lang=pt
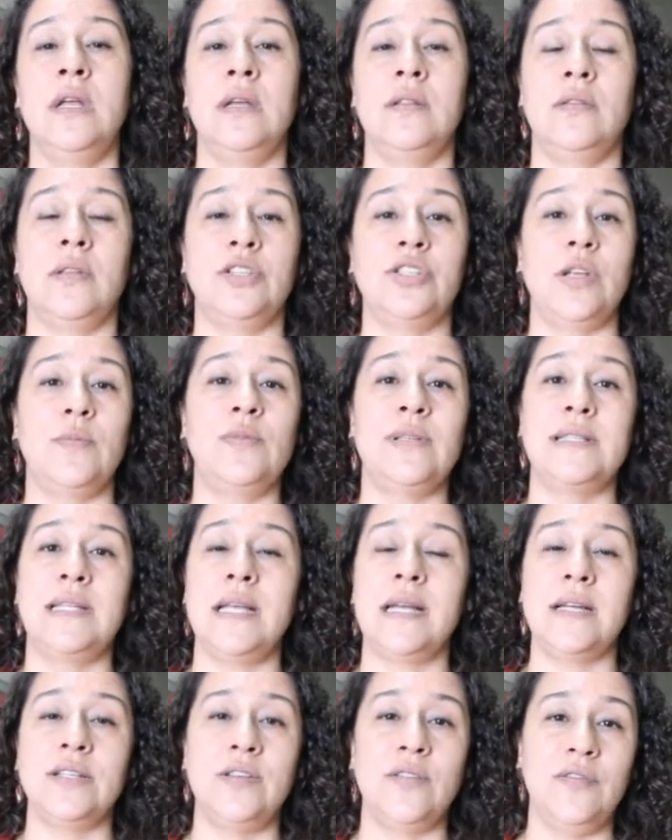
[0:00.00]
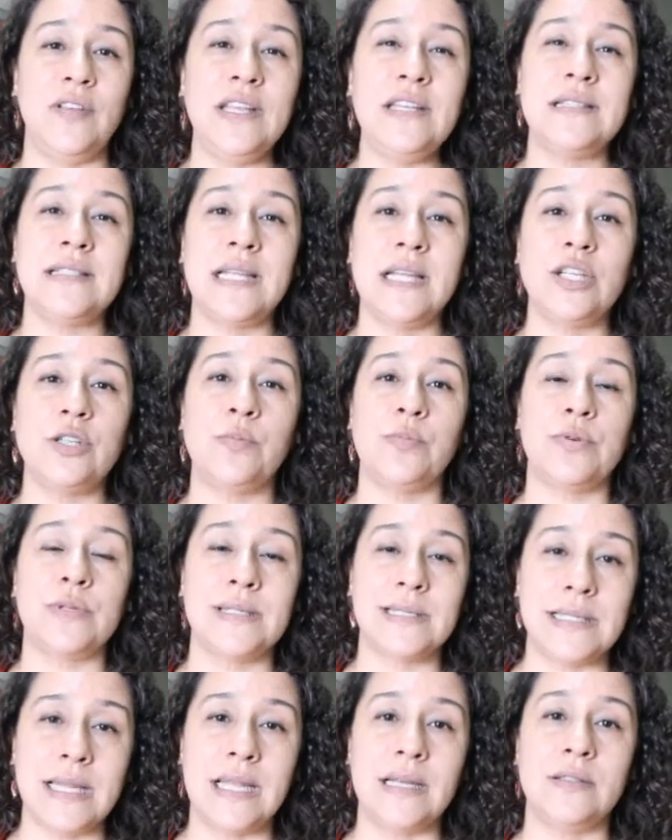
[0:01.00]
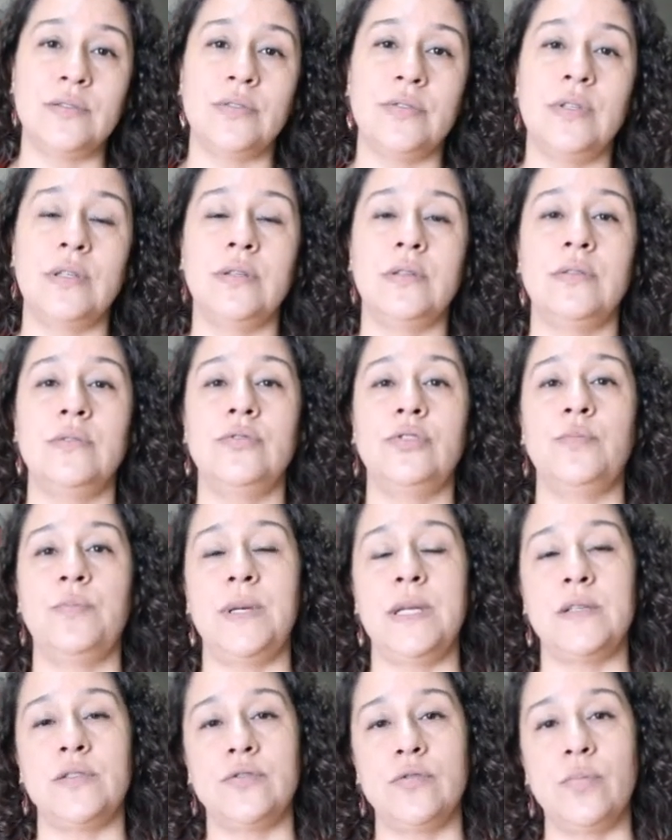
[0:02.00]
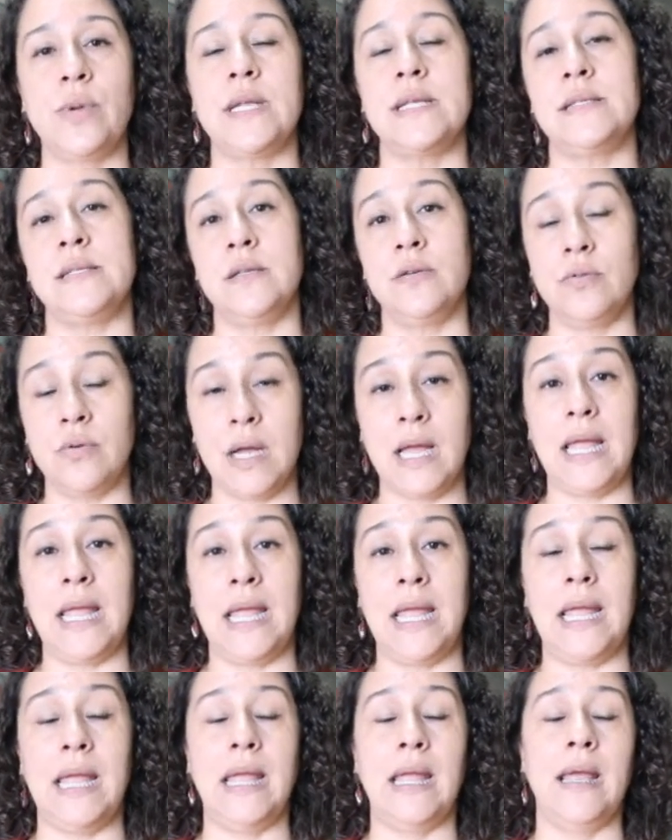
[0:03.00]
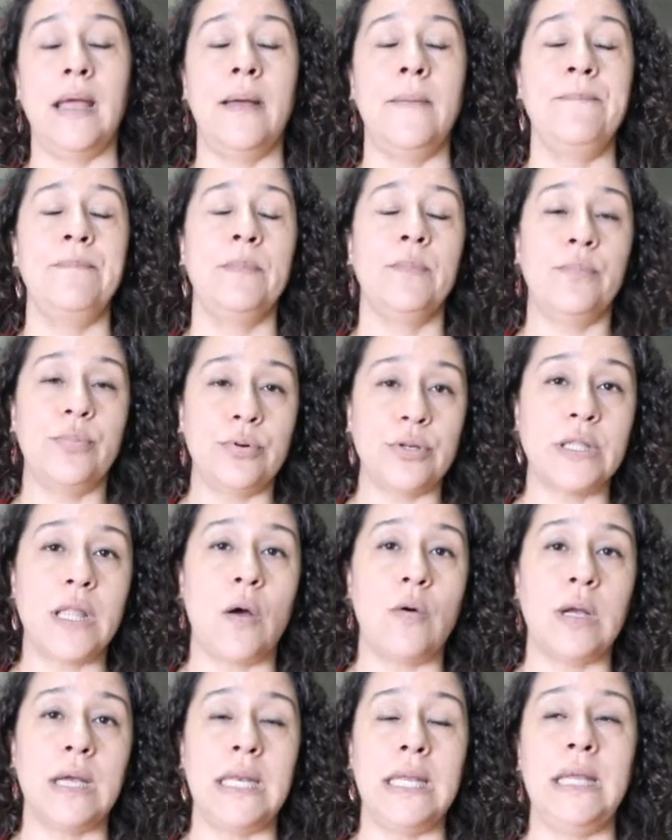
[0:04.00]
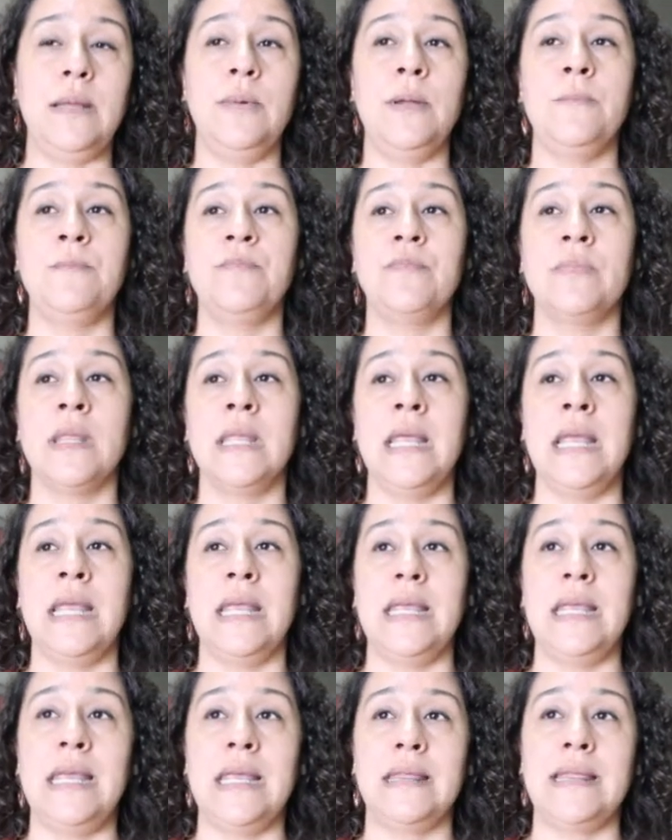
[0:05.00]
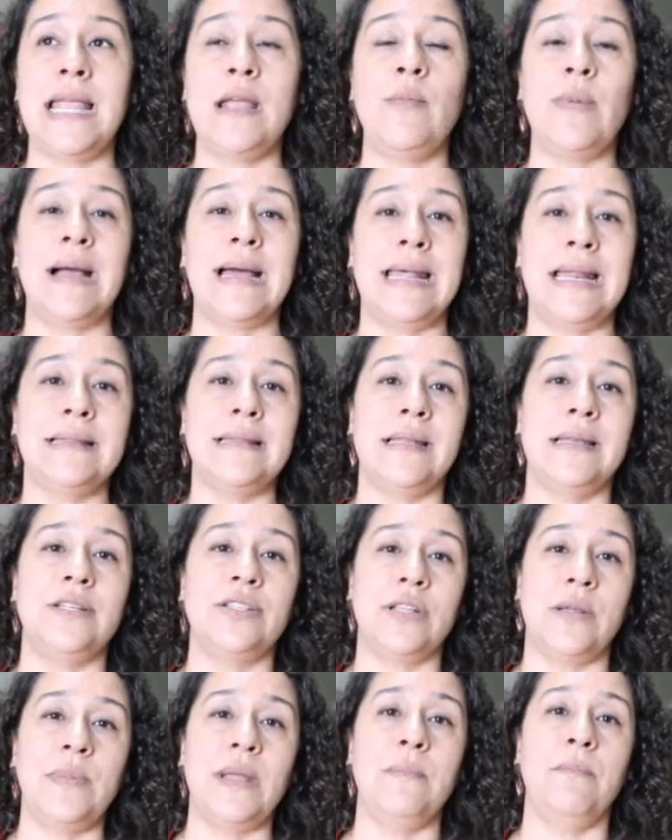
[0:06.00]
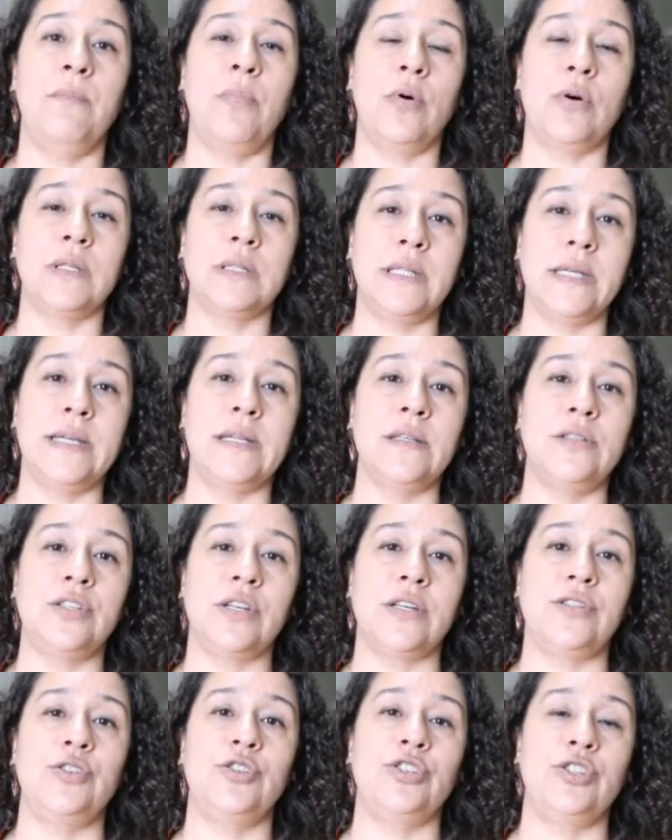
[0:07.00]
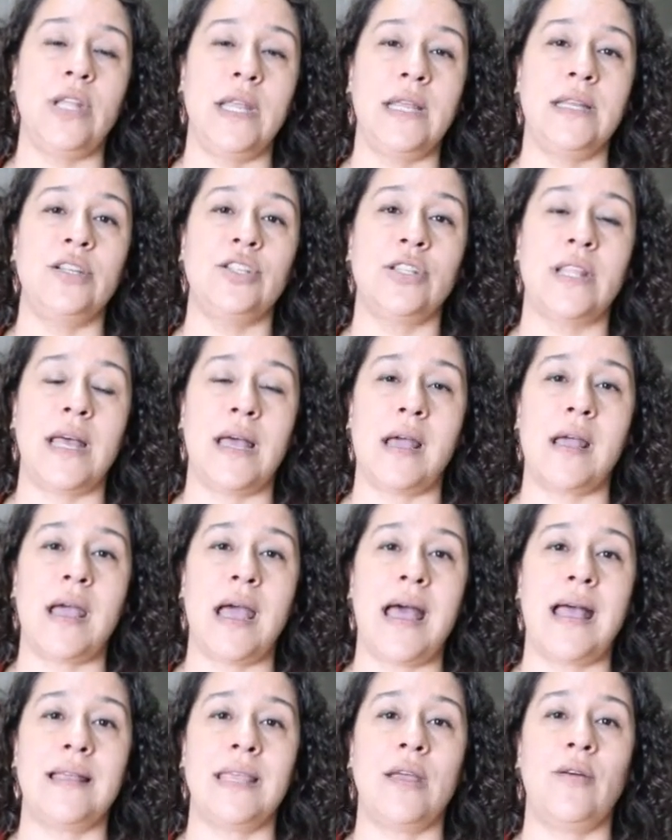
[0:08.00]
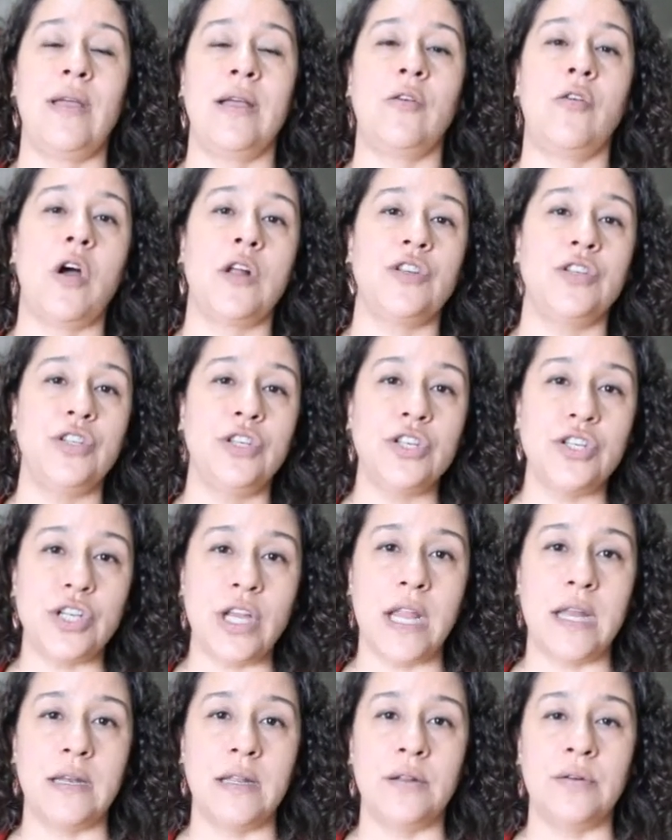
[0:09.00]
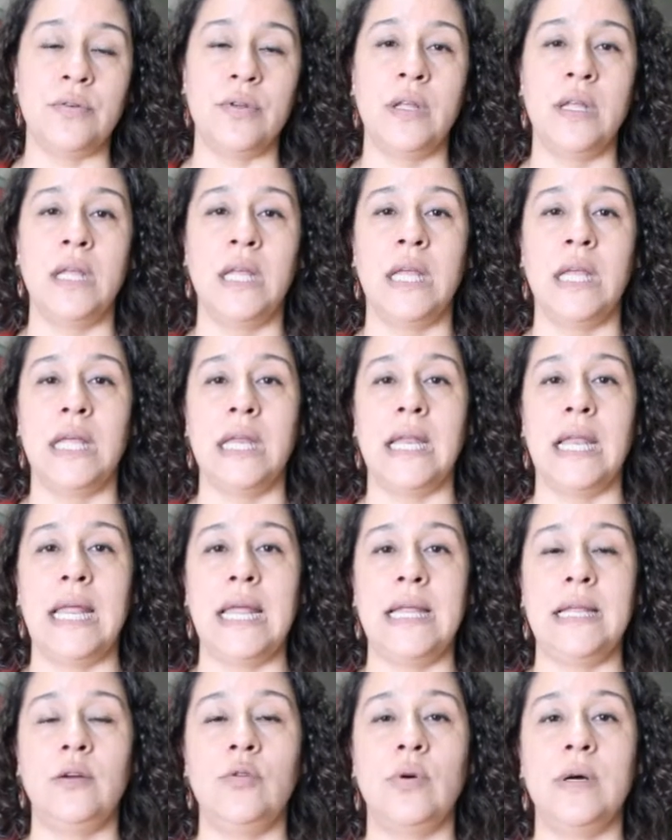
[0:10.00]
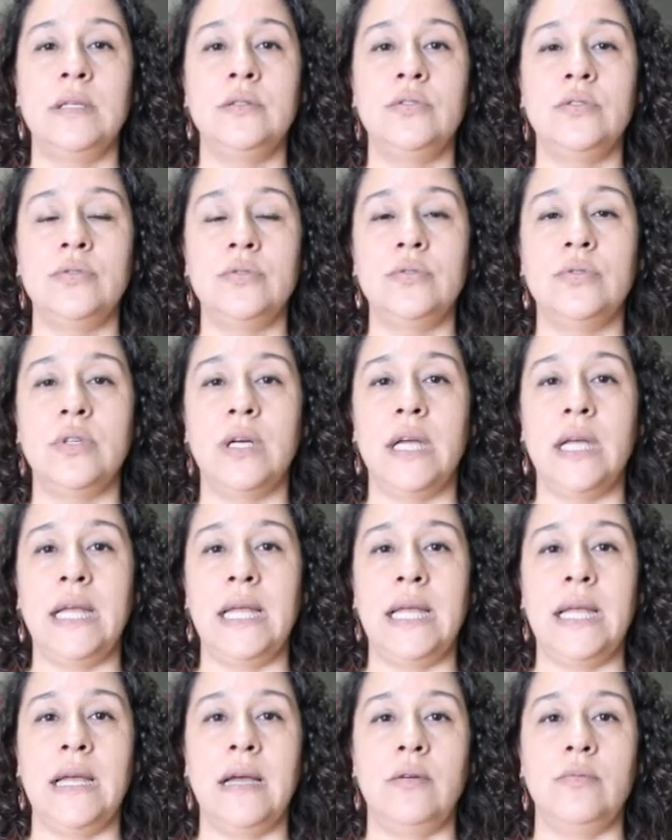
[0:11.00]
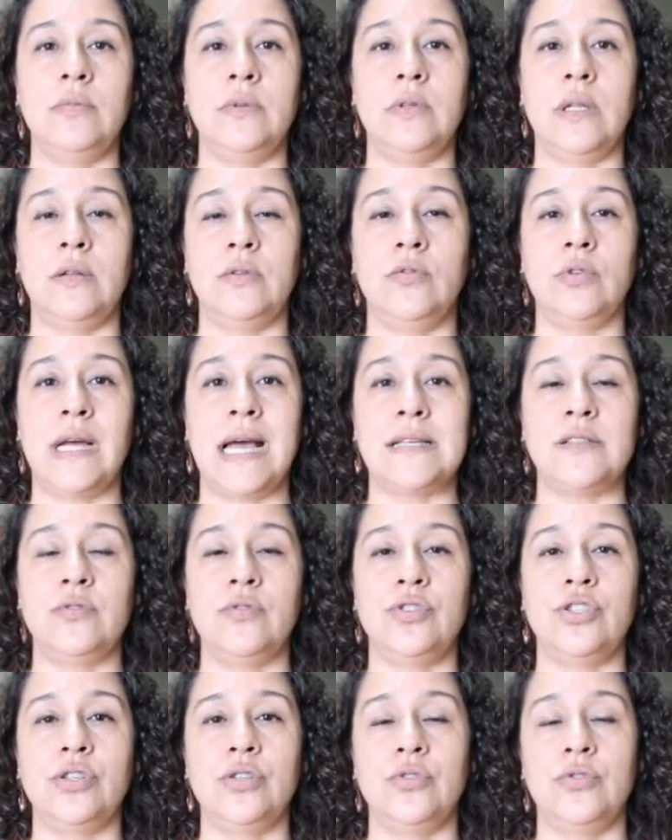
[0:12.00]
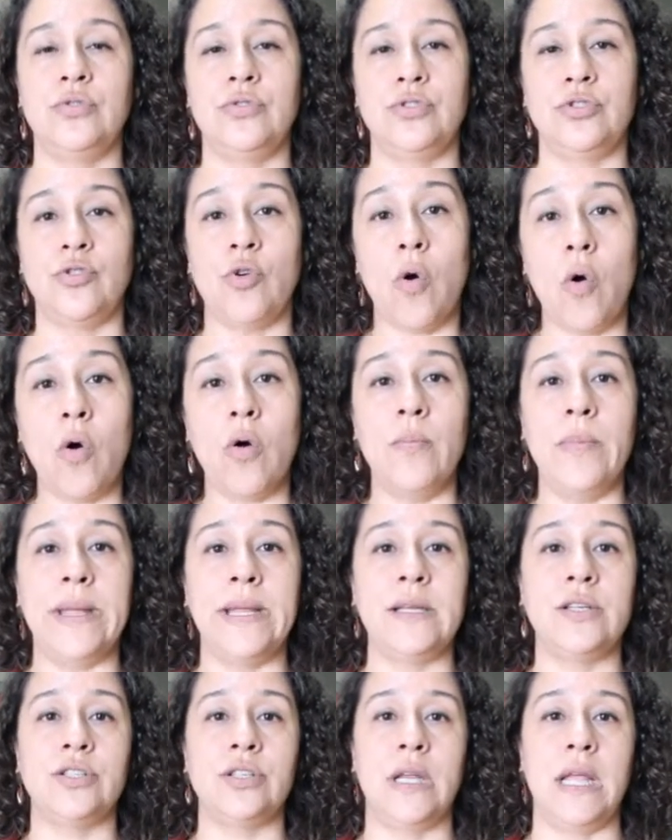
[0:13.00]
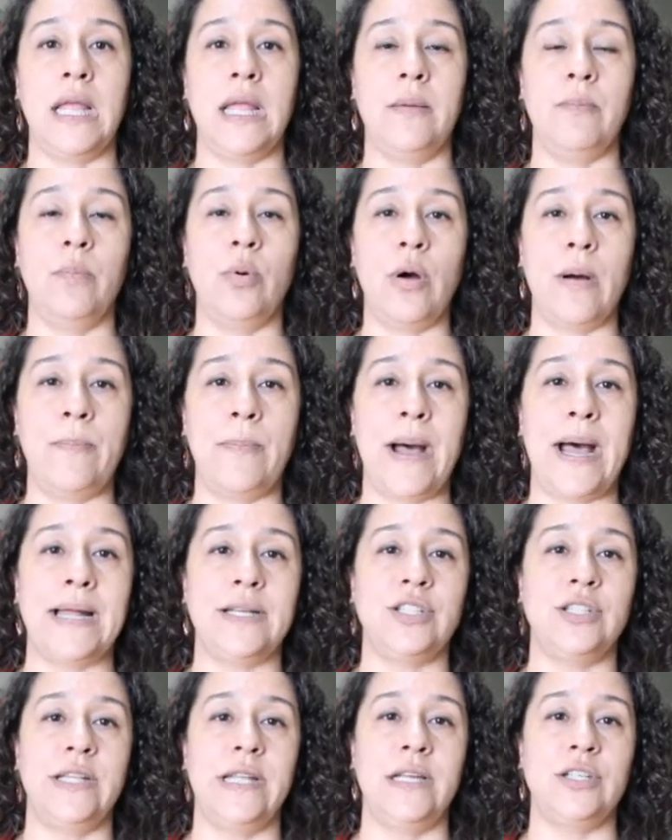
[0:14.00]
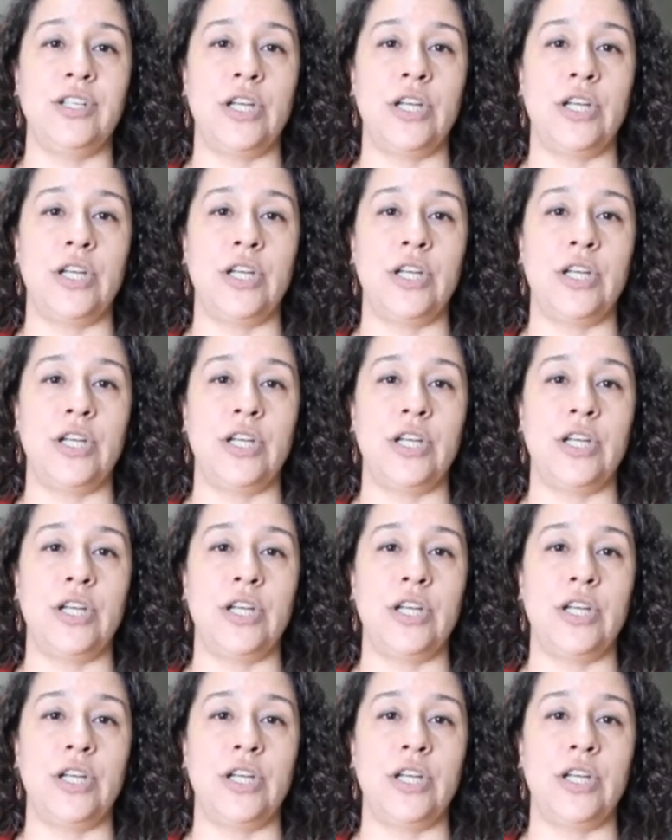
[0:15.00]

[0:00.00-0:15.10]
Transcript: Nós temos cerca de 26% do, dos presos no Brasil é, por tal crime. E tem uma característica também importante que a gente tem que destacar, que é o recorte de gênero. Né? Enquanto, é, no caso dos, dos homens, é, boa parte deles